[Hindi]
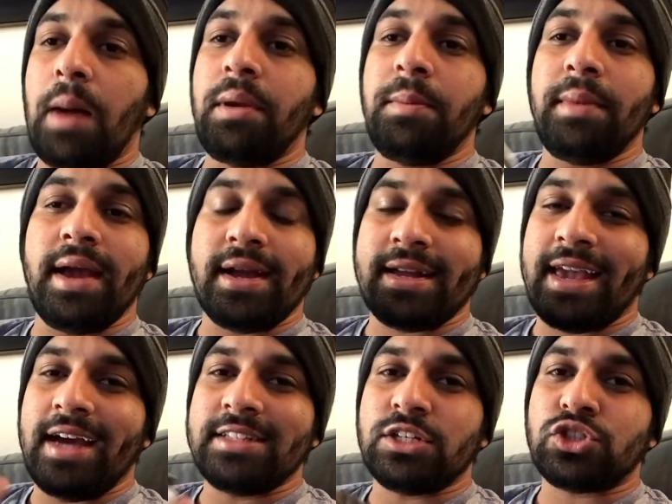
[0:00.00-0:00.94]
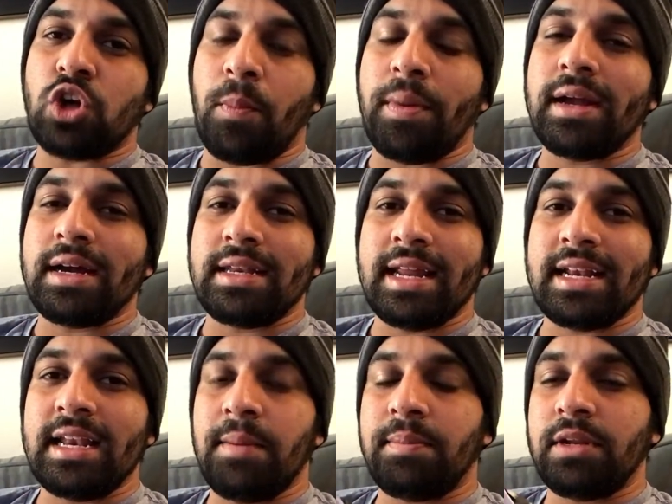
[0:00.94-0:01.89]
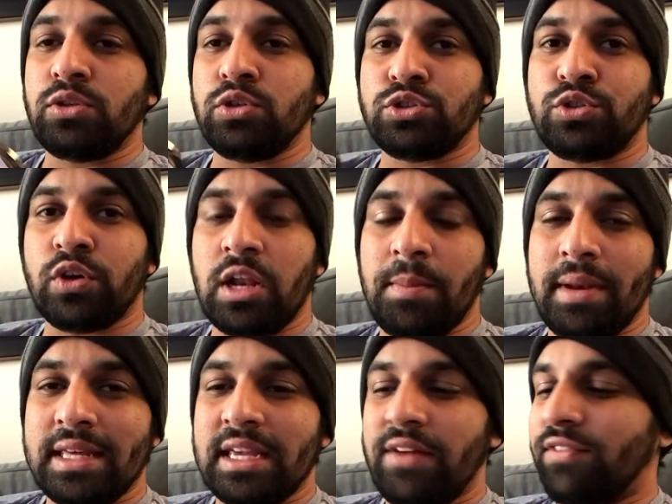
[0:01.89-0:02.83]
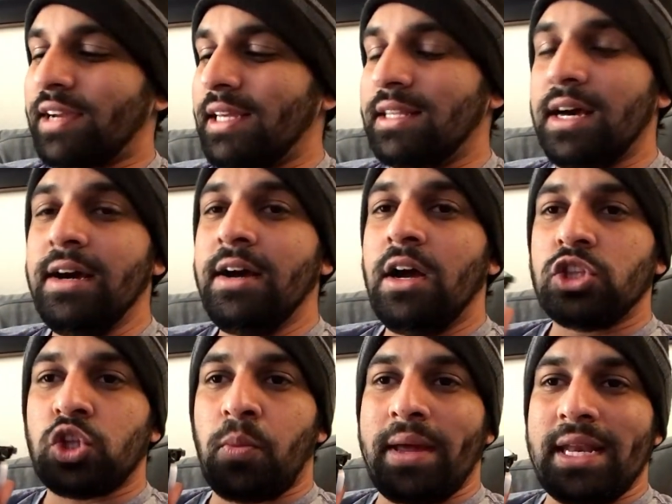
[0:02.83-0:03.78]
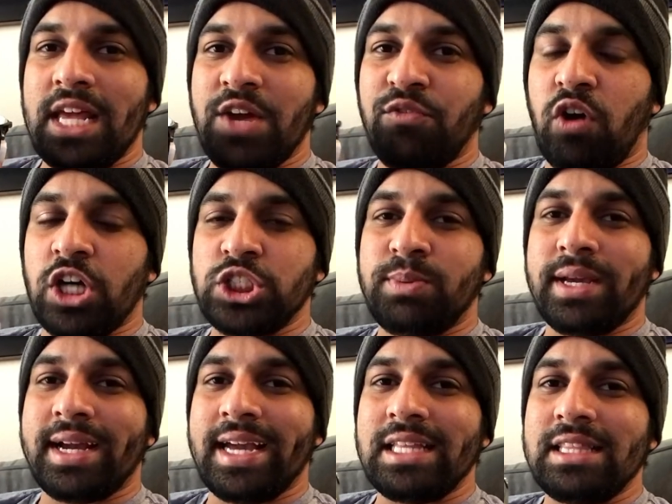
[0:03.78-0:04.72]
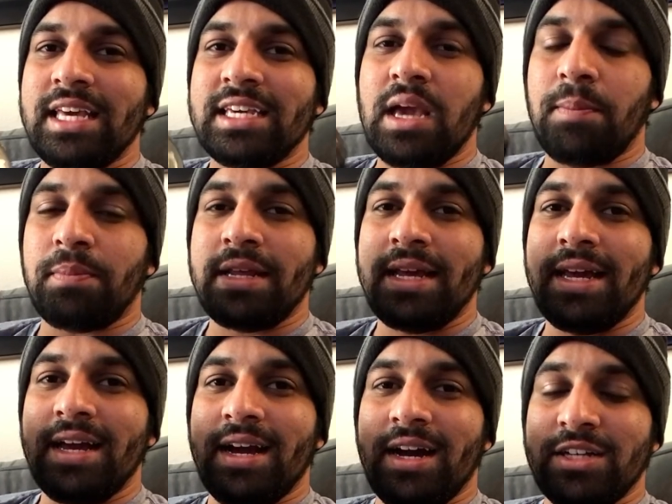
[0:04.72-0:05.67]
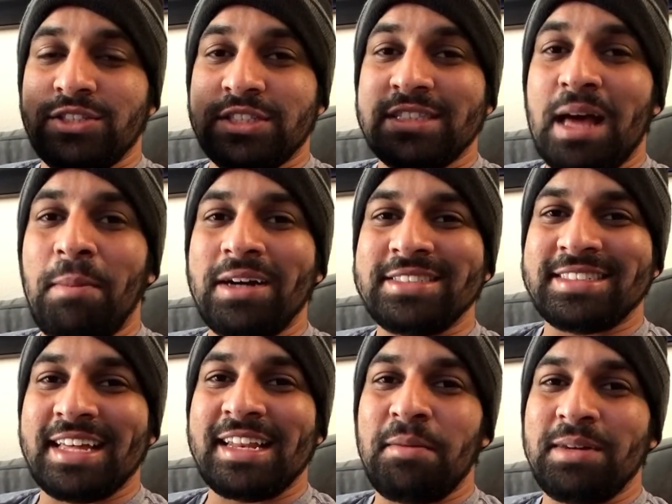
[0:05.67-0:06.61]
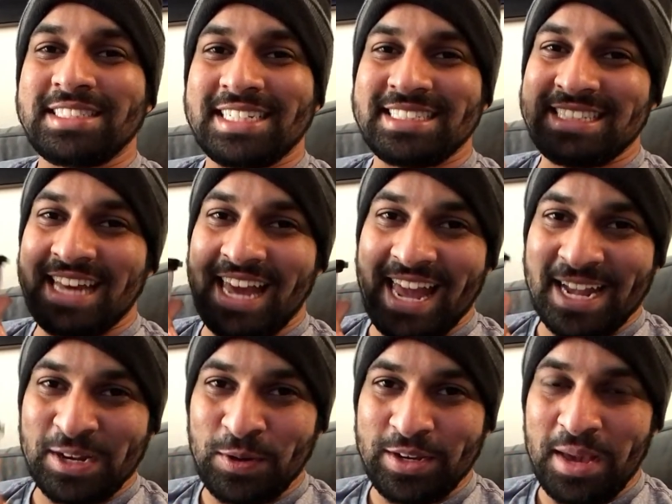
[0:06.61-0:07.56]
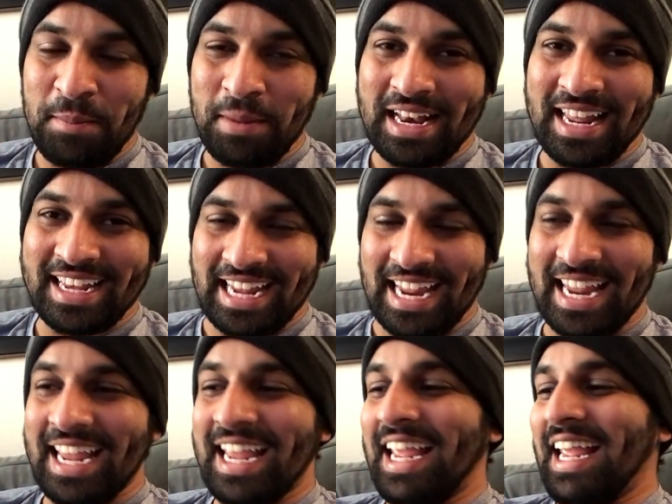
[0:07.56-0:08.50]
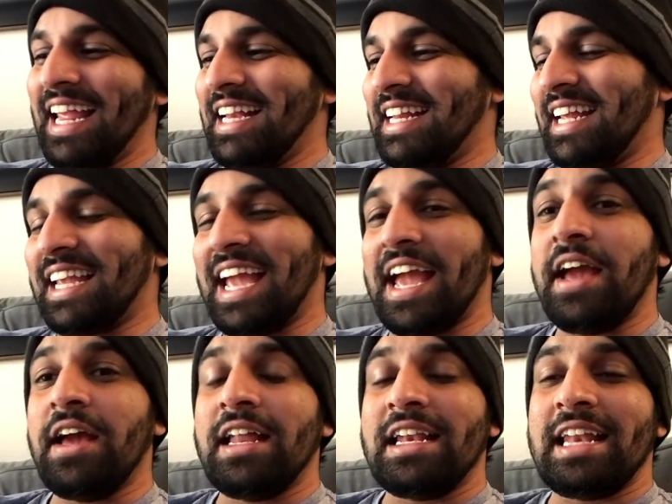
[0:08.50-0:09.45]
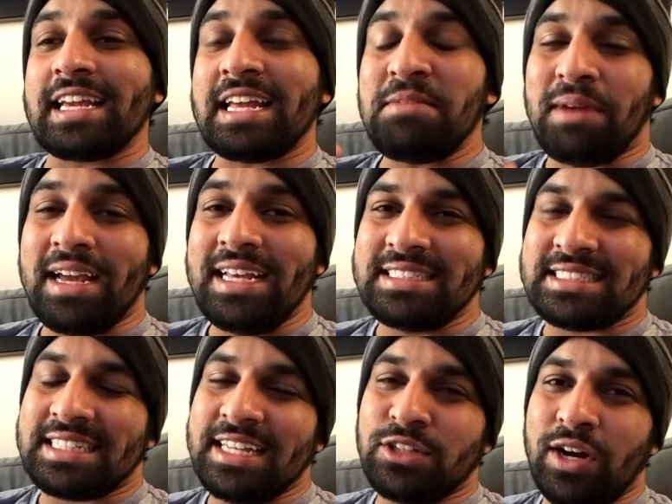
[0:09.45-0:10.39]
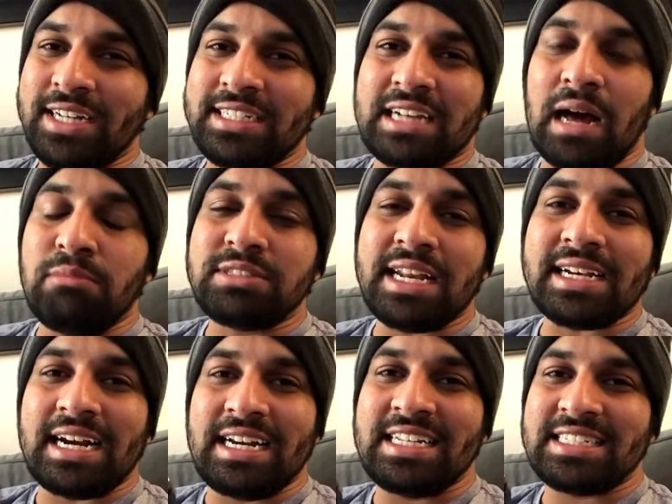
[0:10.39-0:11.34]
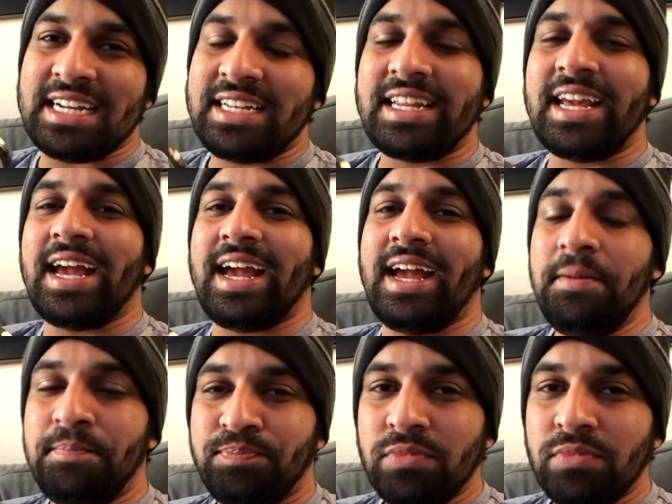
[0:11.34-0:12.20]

अभी मैं गया था शॉपिंग करने के लिए अपने दोस्तों के लिए मैंने गिफ्ट खरीदा तो मैंने ये वॉच भी खरीद ली कि अपने जिंदाबाद सेना में से किसी एक को ये मिलेगी ठीक है लेकिन भाई इसकी थोड़ी टर्म्स एंड कंडीशन ये है